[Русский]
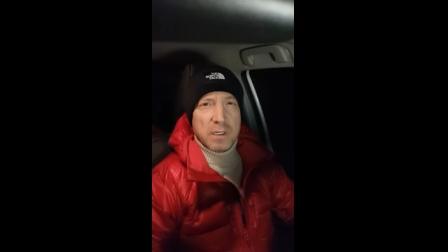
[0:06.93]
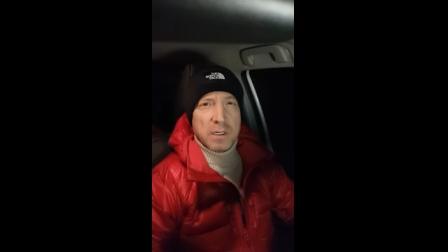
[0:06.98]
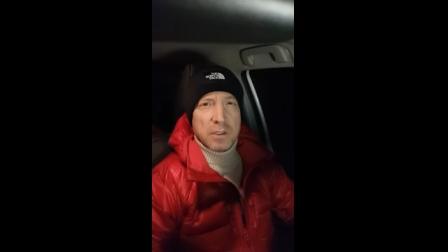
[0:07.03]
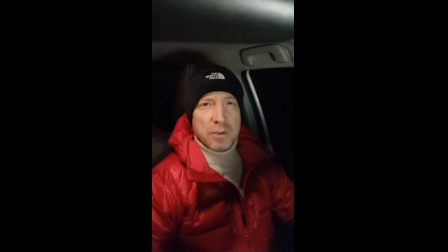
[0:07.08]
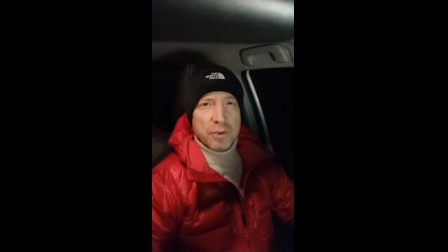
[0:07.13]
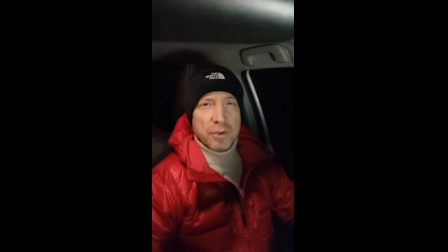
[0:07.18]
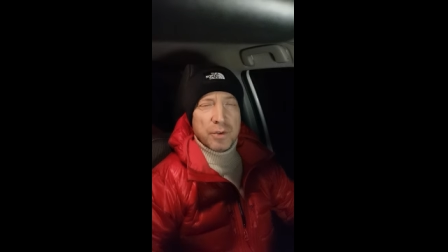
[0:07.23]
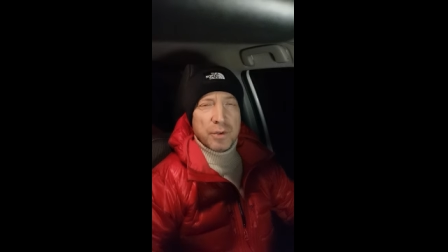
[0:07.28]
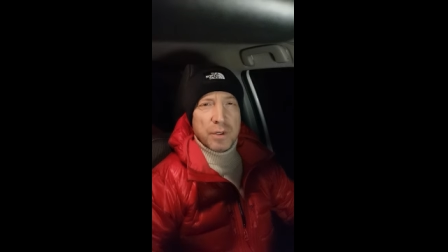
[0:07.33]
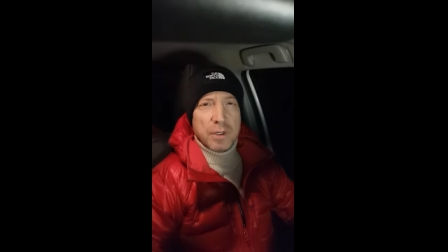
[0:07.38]

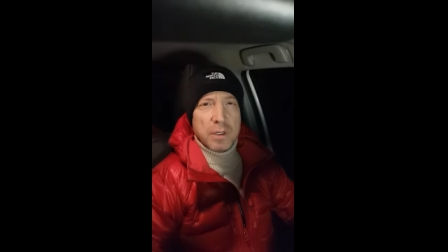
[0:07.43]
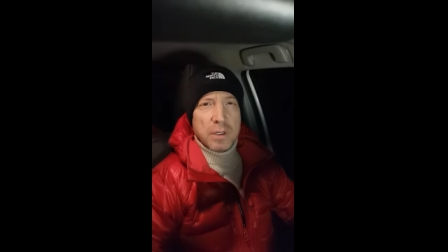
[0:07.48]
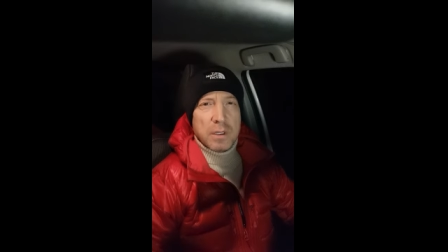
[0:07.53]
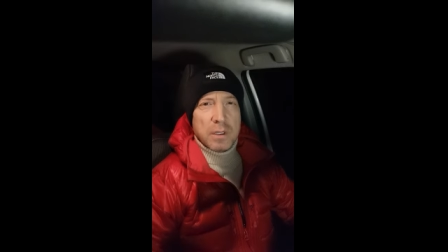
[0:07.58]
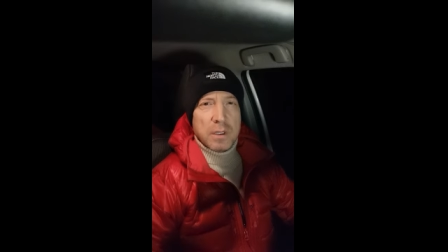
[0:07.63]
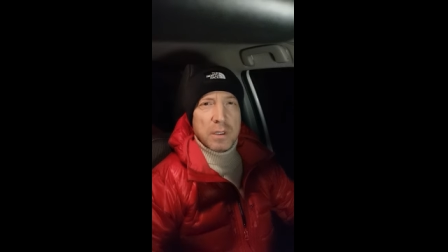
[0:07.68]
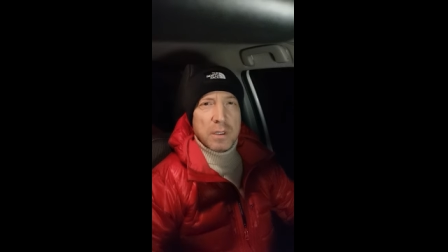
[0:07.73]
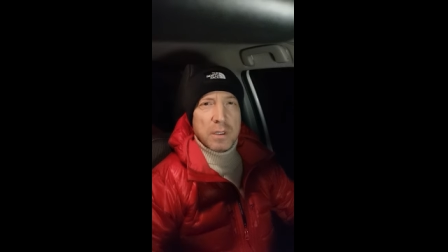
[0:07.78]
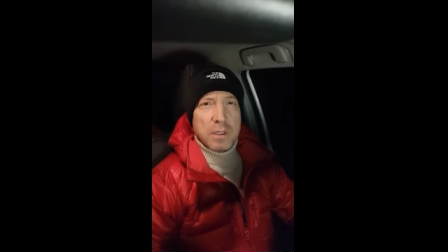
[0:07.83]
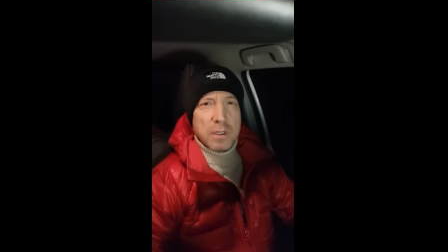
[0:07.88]
который
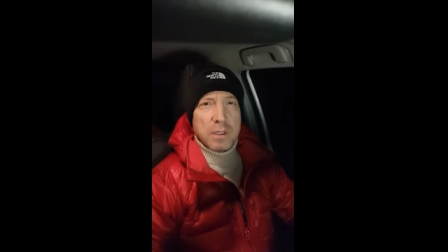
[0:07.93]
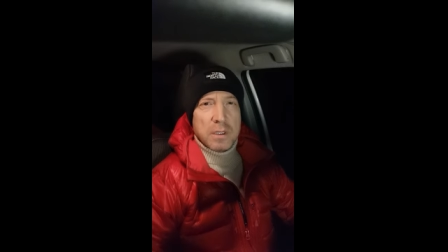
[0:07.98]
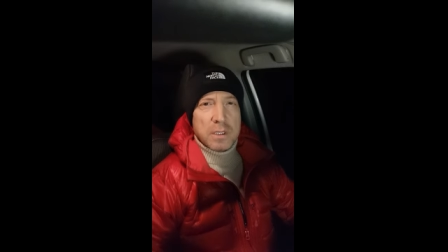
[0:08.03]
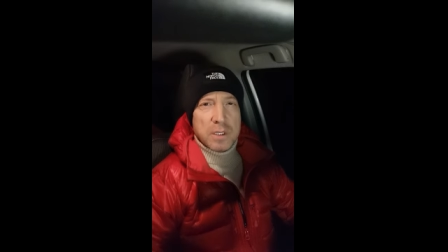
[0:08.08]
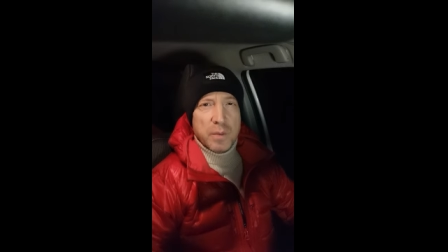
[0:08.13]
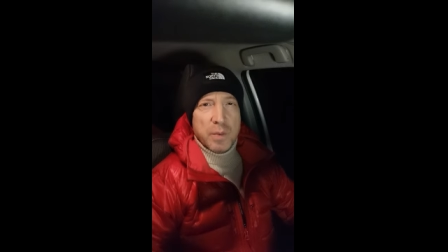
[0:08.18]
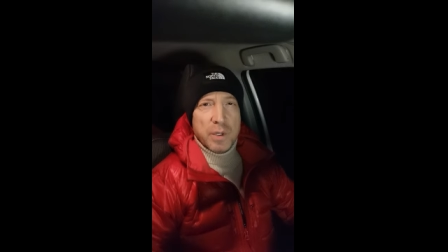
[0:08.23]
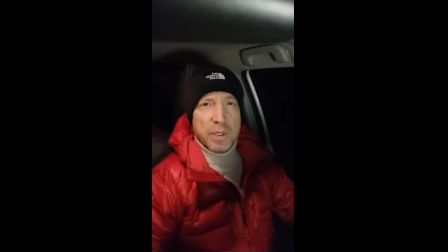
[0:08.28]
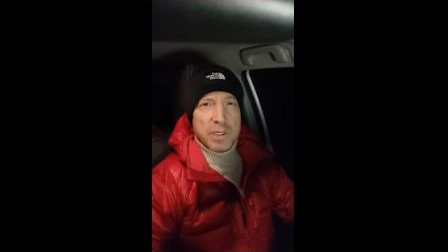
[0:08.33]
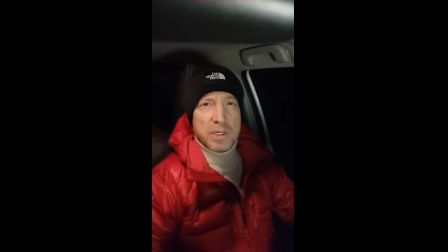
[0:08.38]

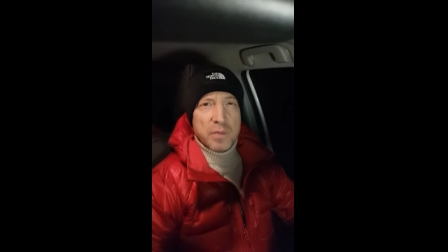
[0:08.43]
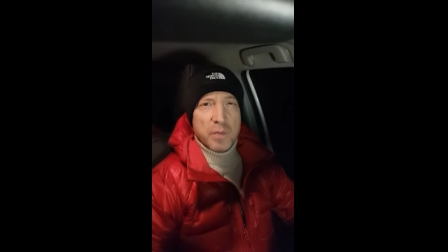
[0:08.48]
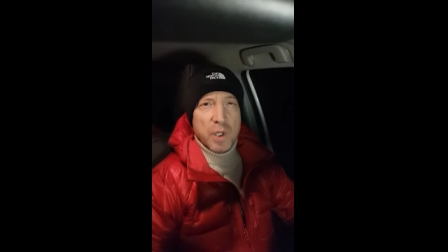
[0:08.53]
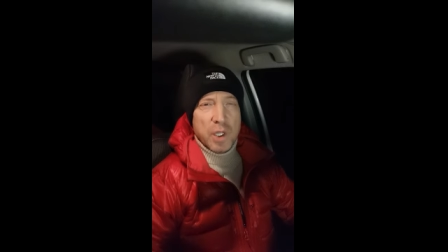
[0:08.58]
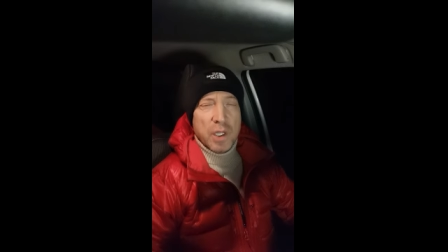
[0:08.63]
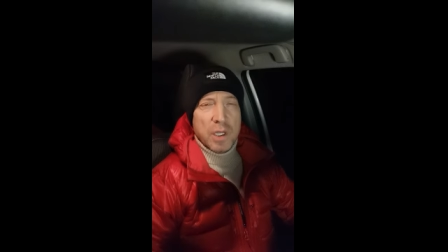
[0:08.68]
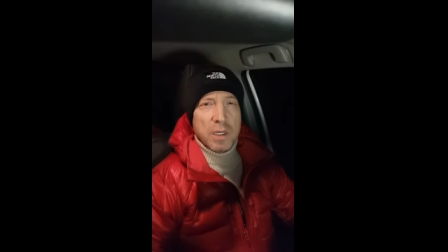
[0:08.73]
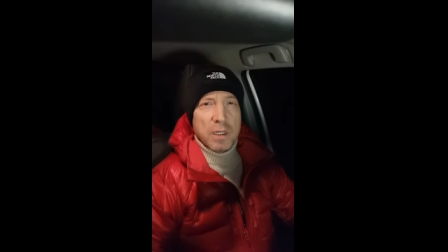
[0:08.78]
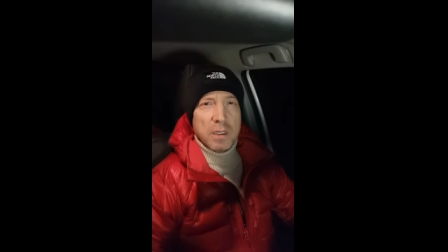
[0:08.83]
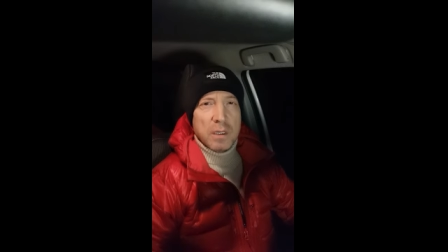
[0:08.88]
тебе
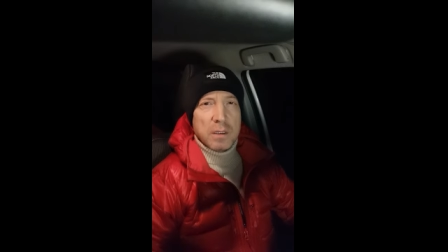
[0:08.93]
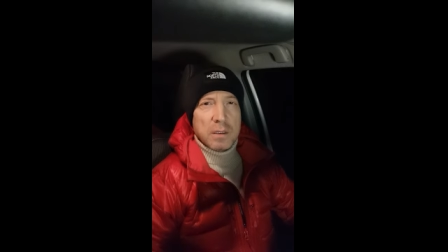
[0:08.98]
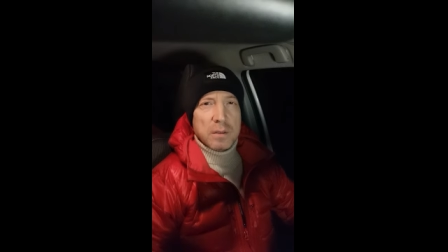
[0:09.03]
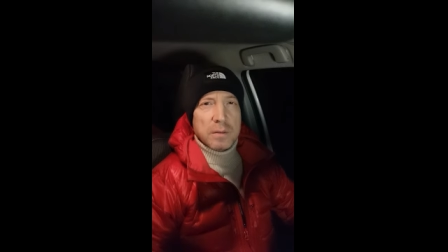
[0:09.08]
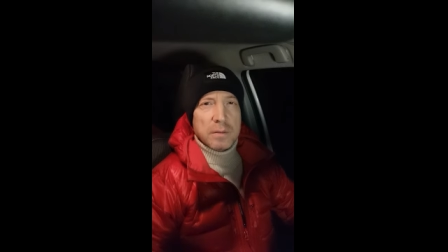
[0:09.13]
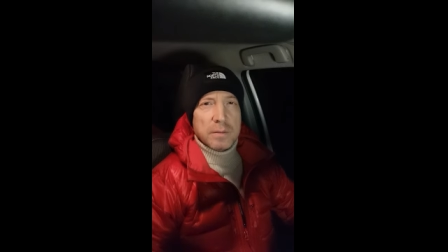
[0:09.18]
изменил.